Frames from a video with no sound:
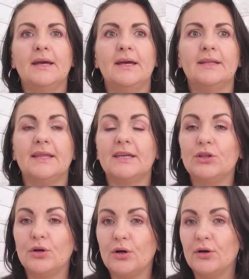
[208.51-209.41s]
E, taki
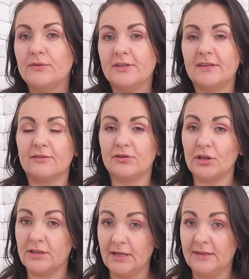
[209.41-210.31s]
do, wiecie co,
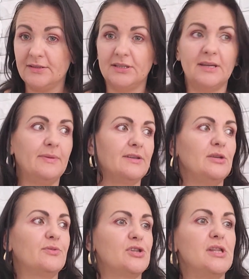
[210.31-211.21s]
teraz się
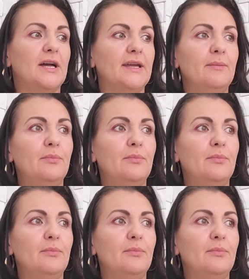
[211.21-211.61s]
najbardziej przydaje,